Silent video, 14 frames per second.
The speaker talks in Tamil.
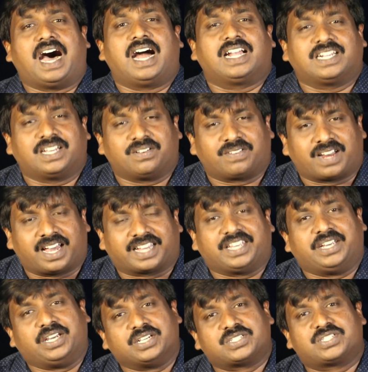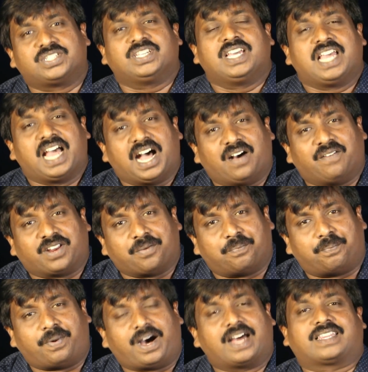ஆண்டவராக இயேசு அவரை
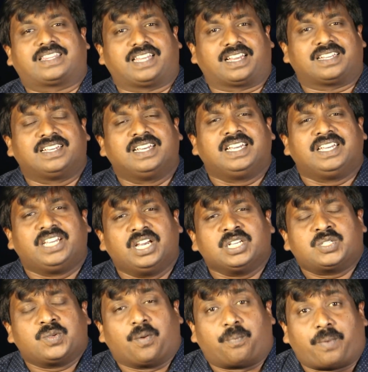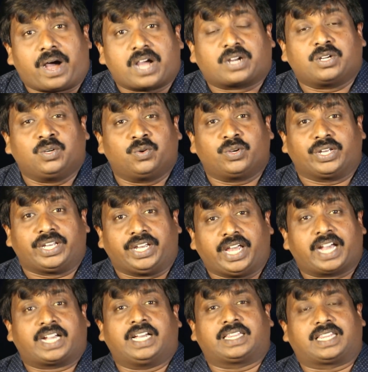பார்த்தார் இயேசுவை பார்க்கணுன்ற
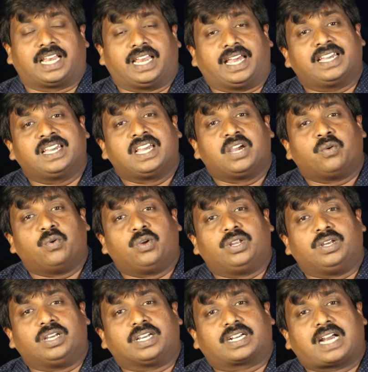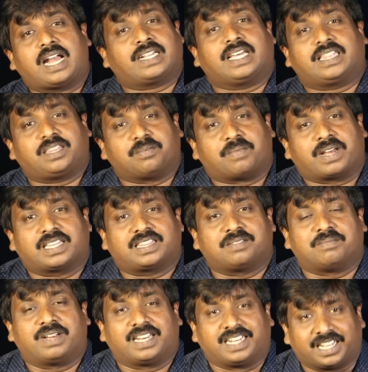ஏக்கத்தில் ஒரு காட்டாத்தி
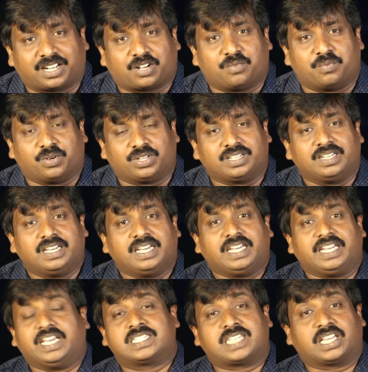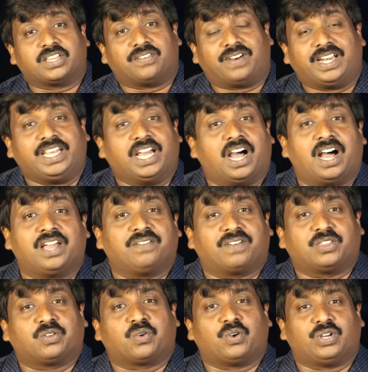மரத்து மேலே நிற்கும்போது இயேசு அந்த வழியாய்
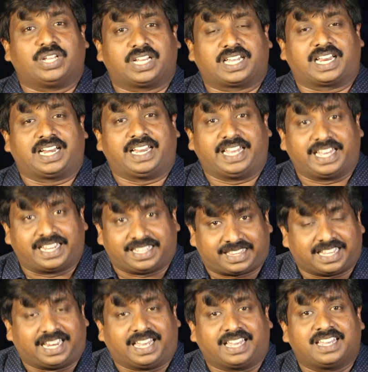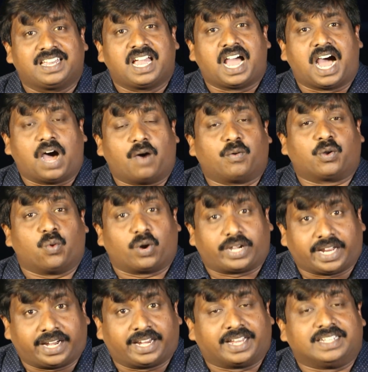வந்து கொண்டு இருக்கிற நேரத்தில் அவர்
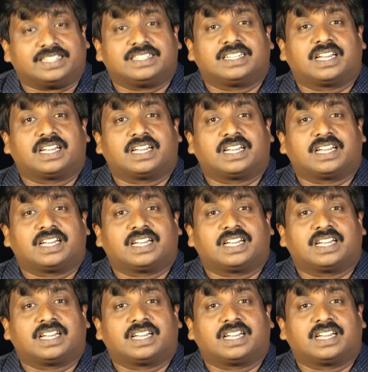உடனே